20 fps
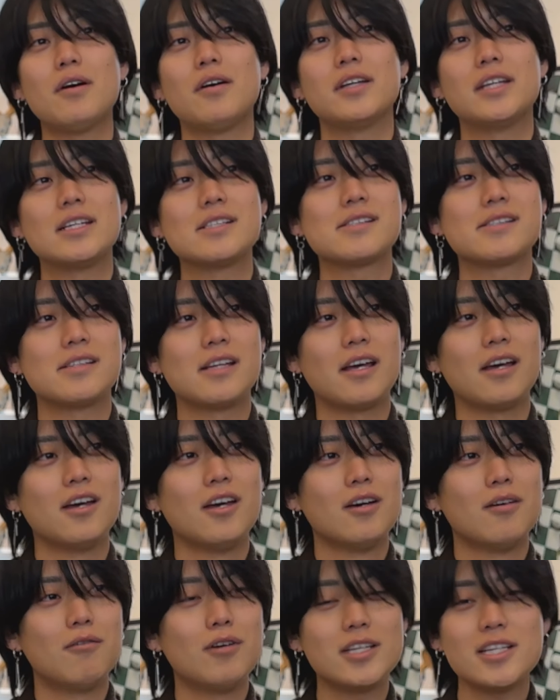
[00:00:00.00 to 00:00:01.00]
はですね、
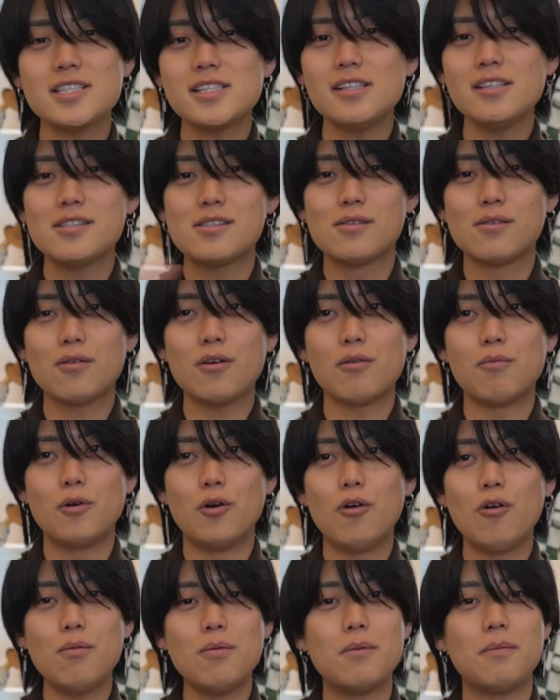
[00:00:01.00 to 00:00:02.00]
私にすごいもう
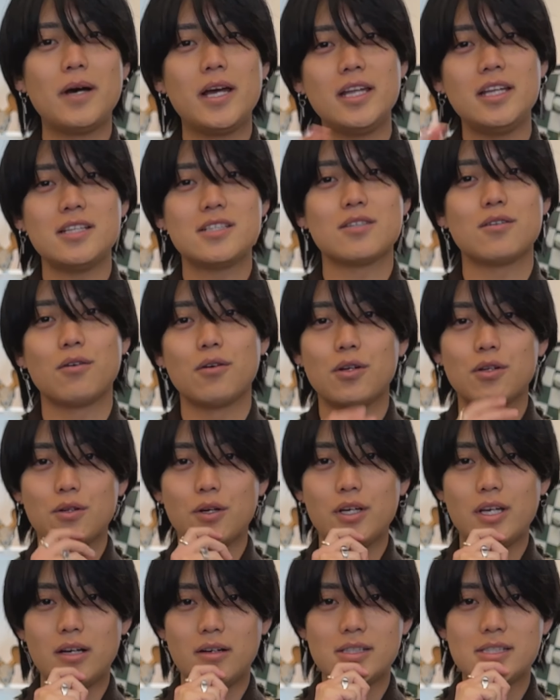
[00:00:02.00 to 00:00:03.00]
ほぼ毎日のように問
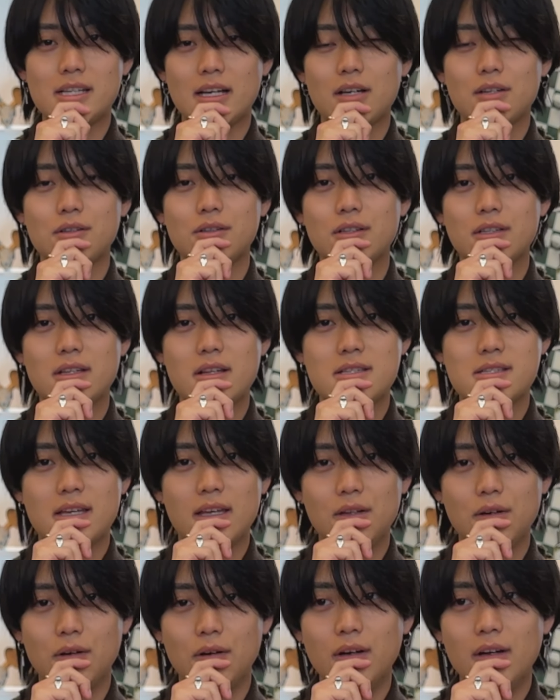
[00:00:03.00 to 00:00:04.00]
い合わせが来るんですけ
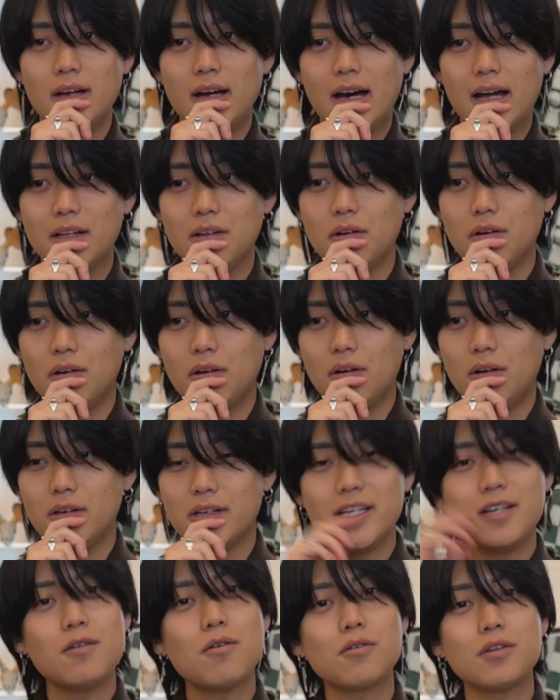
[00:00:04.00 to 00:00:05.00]
ど、あの隣
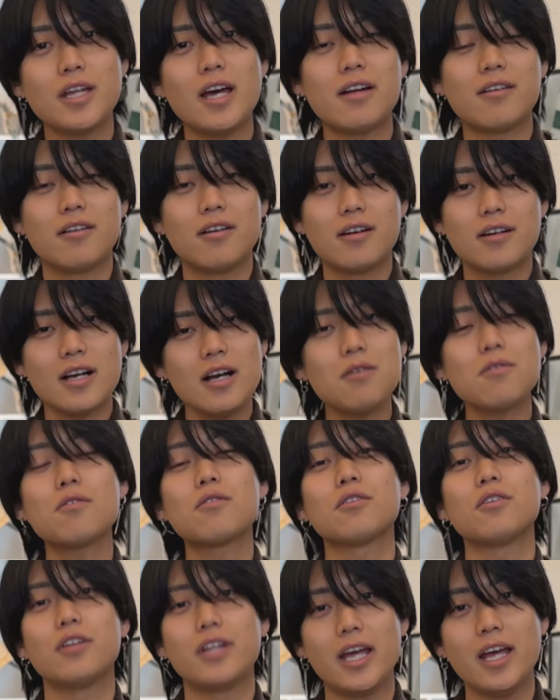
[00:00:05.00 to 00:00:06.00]
国である韓国
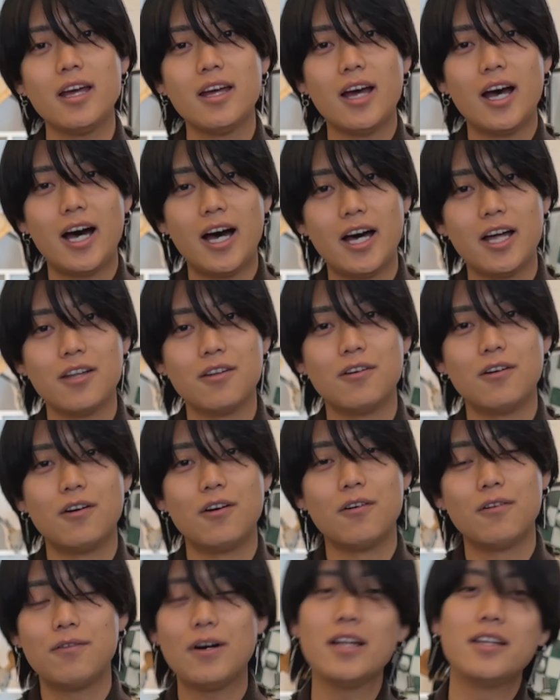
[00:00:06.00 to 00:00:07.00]
のねあの
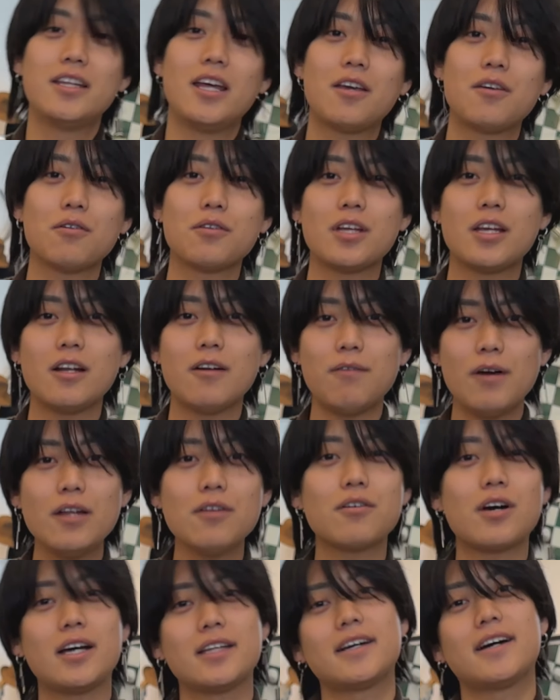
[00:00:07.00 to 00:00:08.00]
ファン、熱狂的なファンの
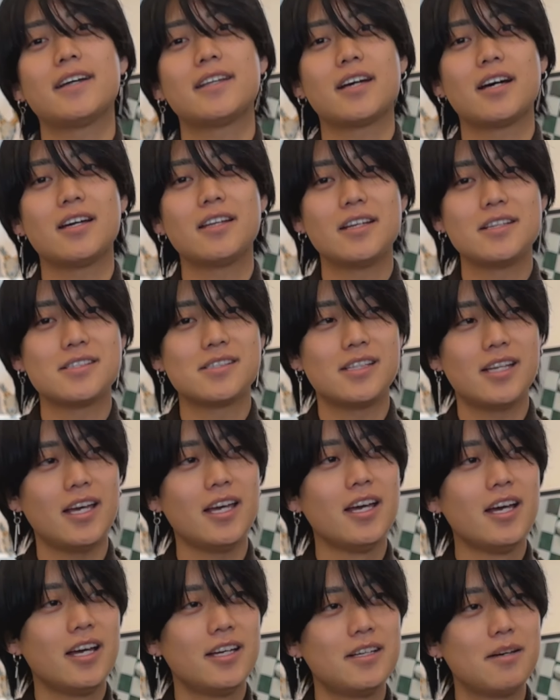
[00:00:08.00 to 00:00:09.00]
方々がですね
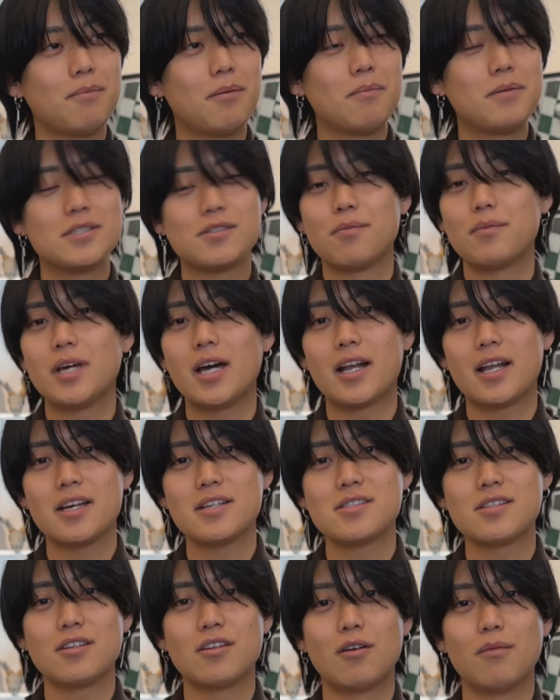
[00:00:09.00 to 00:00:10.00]
やっぱメゾン三原
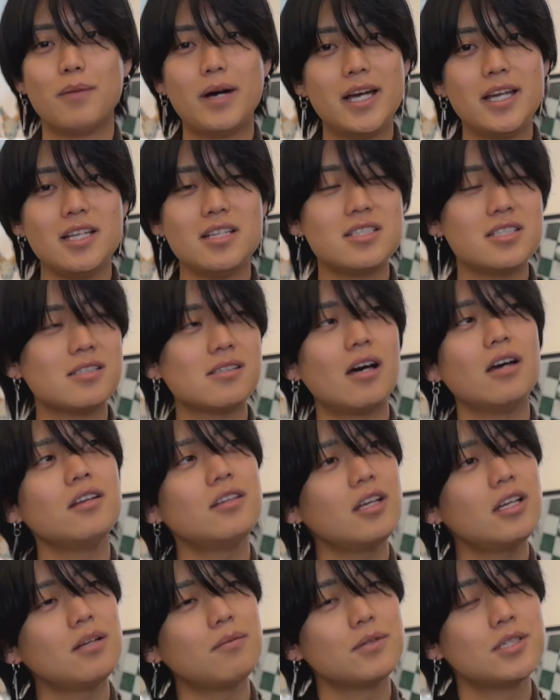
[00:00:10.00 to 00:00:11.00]
康弘毎日最低
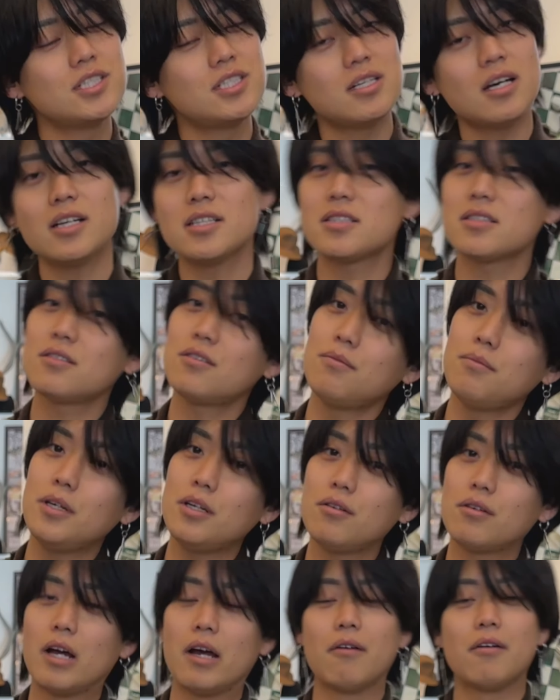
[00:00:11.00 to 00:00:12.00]
でもななはち組ぐ
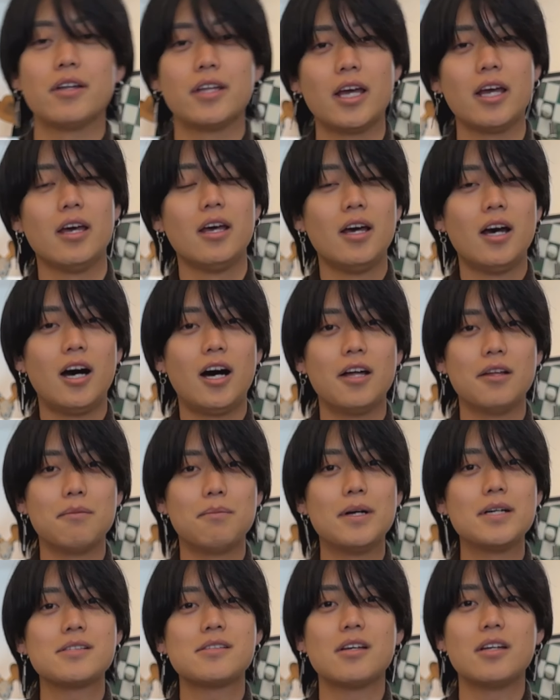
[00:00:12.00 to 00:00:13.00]
らいはねあの
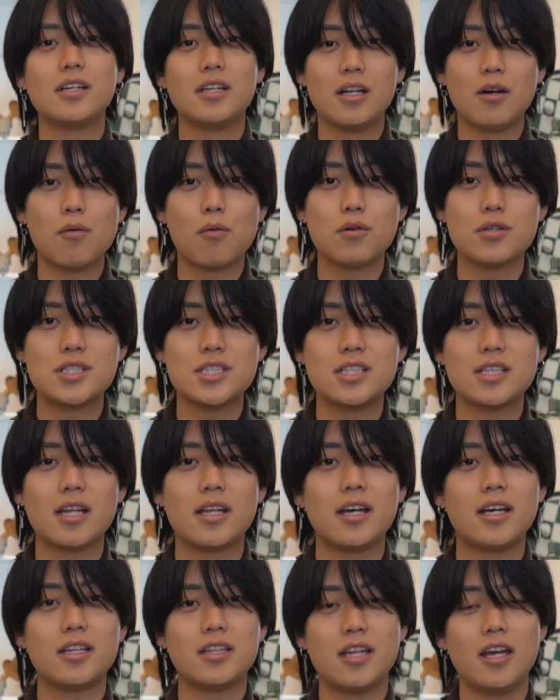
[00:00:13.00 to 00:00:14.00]
バースデーにねお越しいただ
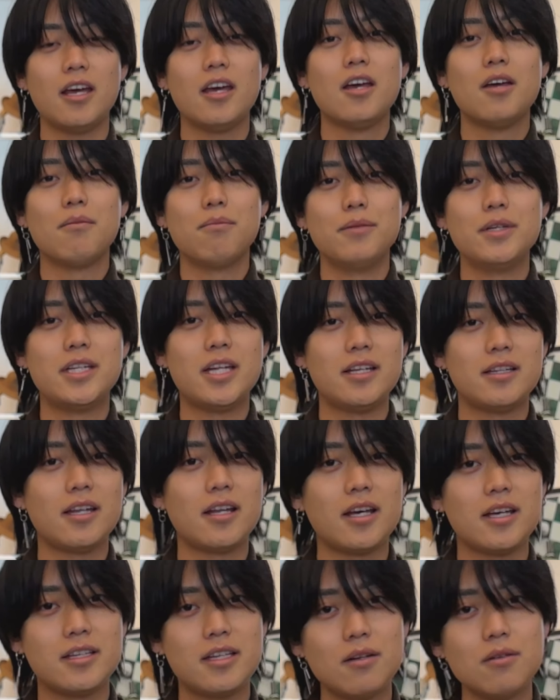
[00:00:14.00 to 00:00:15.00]
いて見ていただ
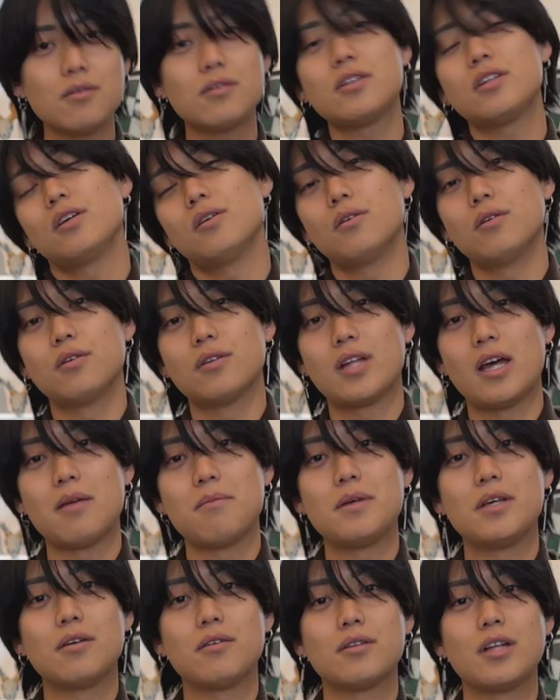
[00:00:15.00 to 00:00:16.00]
いてるっていう
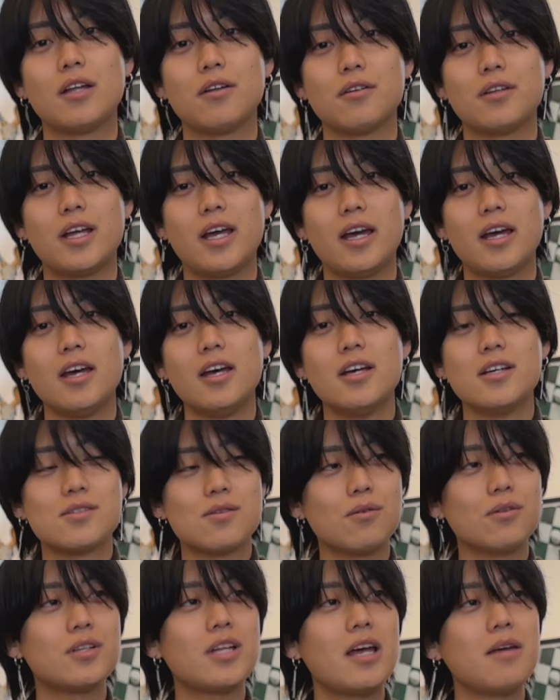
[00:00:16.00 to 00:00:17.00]
タイミングなので、そ
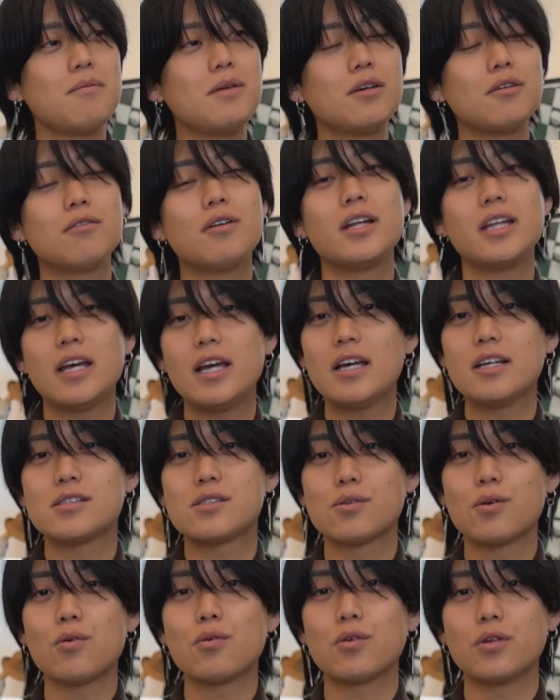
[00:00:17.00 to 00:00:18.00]
のタイミングはねす
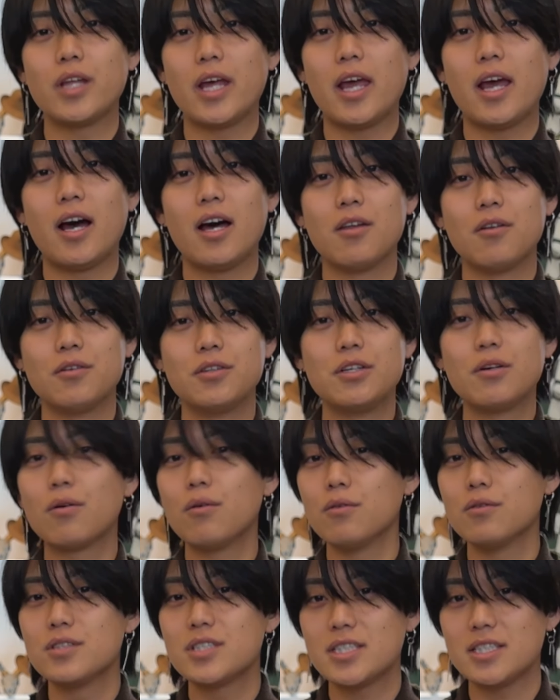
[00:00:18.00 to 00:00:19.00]
ごくねあの日
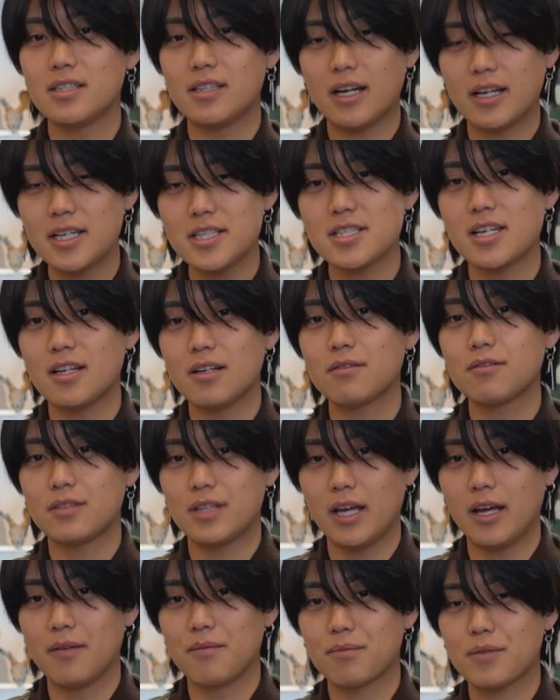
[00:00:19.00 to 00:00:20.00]
本人だけじゃなく
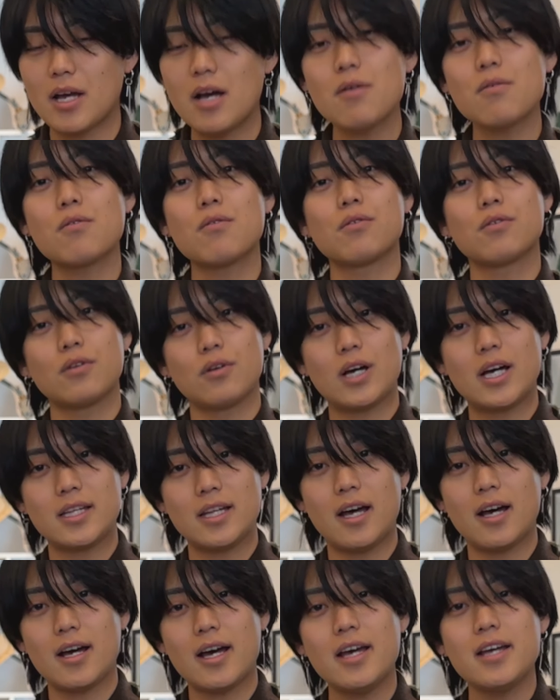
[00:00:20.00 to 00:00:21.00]
て韓国の
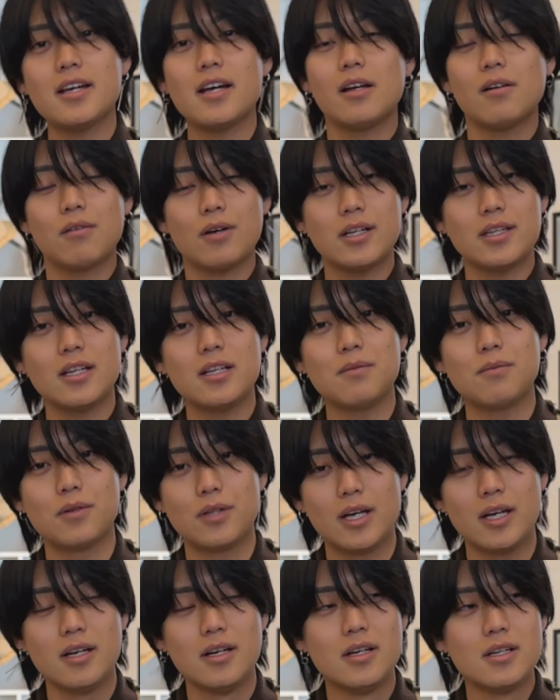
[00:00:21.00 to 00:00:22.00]
方、海外の方にも
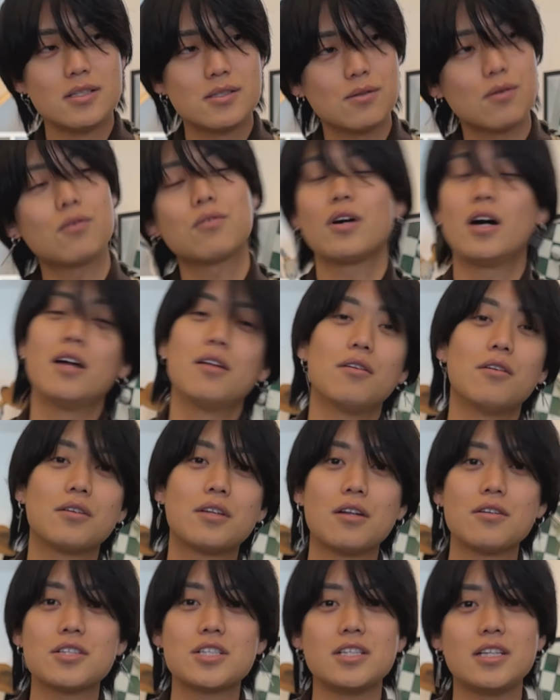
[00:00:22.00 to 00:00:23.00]
ねすごくあの
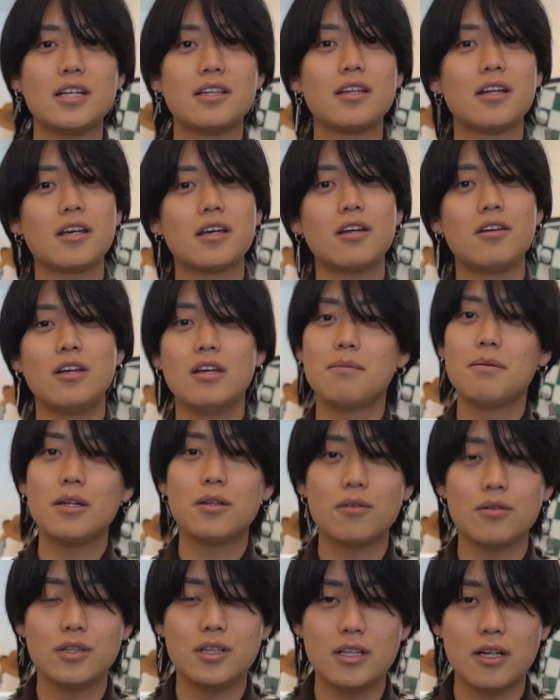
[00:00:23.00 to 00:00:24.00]
楽しんでいただけるイベント
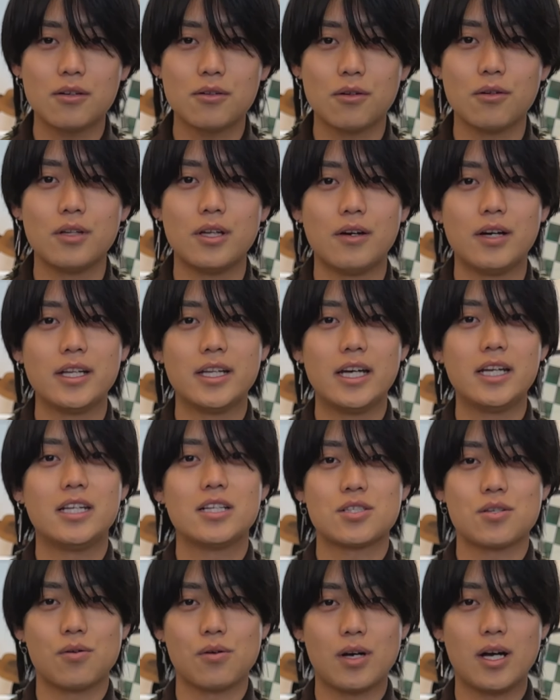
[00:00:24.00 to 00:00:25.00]
になるのではないで
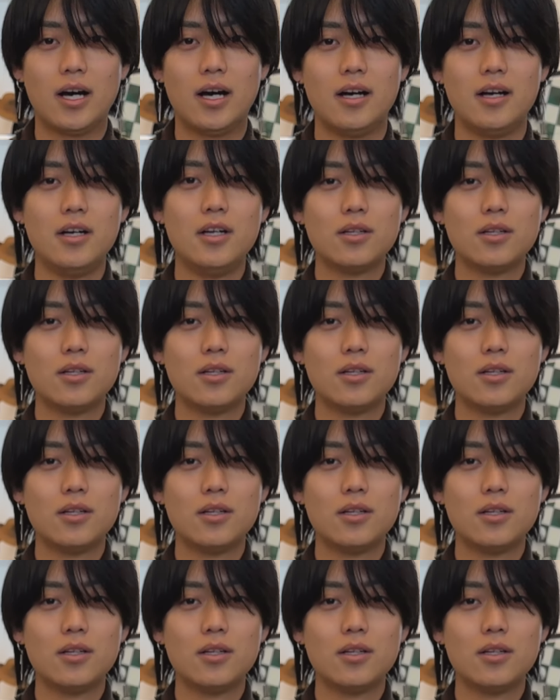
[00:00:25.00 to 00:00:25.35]
しょうか。